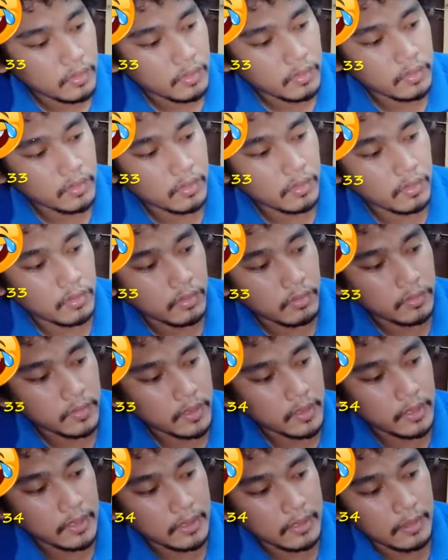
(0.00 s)
so,
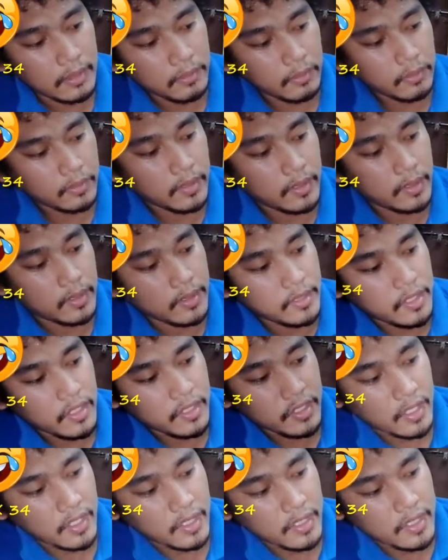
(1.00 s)
makita mo na nagcha
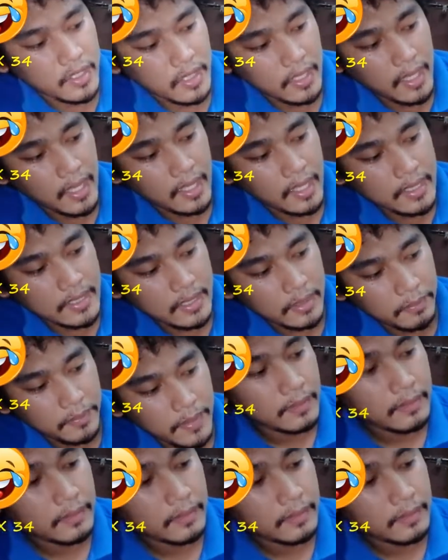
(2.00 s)
charge siya kasi